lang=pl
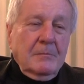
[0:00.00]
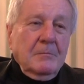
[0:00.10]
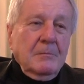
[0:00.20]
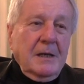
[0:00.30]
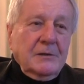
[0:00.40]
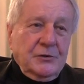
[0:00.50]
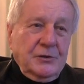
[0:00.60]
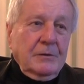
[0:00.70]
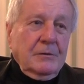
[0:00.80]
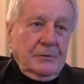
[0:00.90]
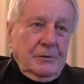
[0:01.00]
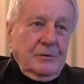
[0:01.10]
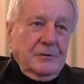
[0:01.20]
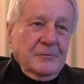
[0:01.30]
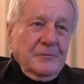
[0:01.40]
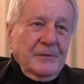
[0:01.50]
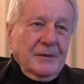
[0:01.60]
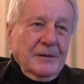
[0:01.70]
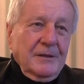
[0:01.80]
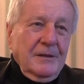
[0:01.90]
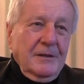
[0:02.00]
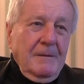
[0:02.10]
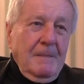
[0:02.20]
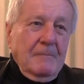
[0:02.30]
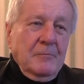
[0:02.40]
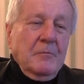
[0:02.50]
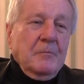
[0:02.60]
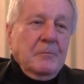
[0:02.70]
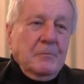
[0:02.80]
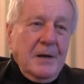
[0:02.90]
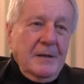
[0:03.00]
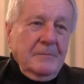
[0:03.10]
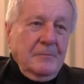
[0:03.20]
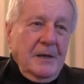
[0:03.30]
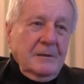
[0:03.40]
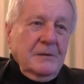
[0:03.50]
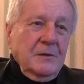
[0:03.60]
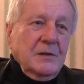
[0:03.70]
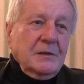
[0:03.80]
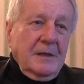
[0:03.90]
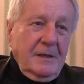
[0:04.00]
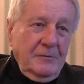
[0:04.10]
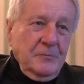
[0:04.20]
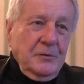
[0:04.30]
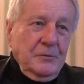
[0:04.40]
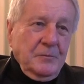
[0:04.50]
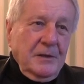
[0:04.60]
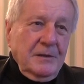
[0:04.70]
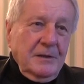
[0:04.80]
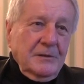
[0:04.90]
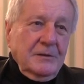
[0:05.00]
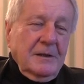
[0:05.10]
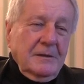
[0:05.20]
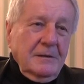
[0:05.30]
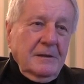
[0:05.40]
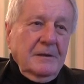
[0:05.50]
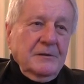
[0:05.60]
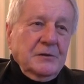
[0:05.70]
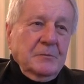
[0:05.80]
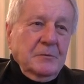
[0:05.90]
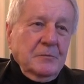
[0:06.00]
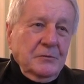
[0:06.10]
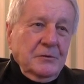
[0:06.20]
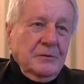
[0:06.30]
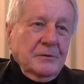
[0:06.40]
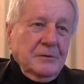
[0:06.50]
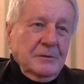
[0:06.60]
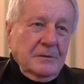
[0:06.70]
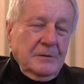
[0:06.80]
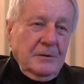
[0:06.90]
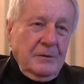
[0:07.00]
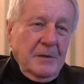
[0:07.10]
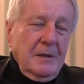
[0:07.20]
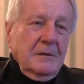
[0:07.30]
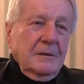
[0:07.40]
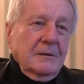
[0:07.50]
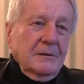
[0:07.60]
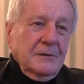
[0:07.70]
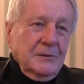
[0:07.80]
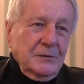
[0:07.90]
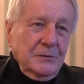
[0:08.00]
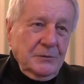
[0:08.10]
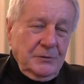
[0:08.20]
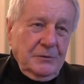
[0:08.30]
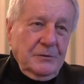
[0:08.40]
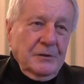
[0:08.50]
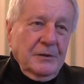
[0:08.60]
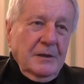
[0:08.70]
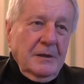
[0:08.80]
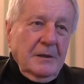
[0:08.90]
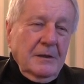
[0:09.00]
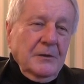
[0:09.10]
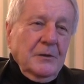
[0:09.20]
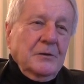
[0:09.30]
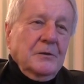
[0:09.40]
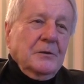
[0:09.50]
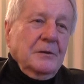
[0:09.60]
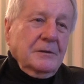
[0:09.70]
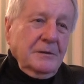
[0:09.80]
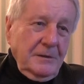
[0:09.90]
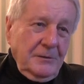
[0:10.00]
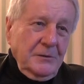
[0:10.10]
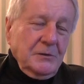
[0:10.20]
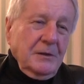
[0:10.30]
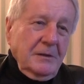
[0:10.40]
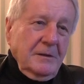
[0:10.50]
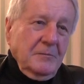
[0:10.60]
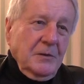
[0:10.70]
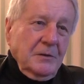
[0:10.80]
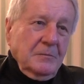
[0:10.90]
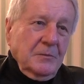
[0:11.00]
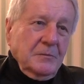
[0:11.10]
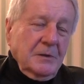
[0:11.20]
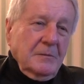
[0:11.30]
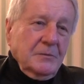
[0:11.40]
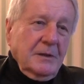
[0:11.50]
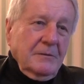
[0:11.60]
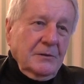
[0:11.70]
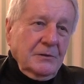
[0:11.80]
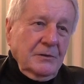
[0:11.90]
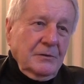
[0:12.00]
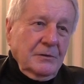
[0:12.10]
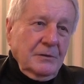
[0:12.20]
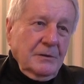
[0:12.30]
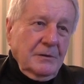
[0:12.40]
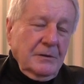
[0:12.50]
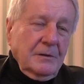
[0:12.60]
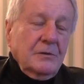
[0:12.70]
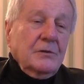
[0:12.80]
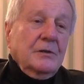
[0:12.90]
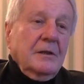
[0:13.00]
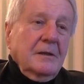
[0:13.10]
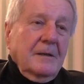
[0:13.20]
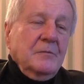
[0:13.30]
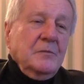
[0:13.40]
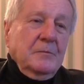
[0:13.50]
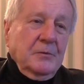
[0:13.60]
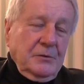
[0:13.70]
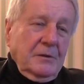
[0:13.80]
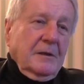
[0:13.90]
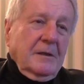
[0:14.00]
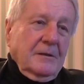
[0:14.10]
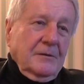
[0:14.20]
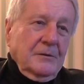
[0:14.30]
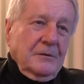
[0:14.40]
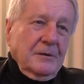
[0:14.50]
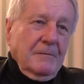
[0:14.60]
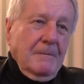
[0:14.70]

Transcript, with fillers: ma z czego żyć? Bo pan, pani nie zarobi tu pieniędzy na tyle, żeby móc normalnie żyć. No to, to, jest, to jest jeden, moim zdaniem, z najważniejszych tych. Dzisiaj ja bym nie poszedł na archeologię.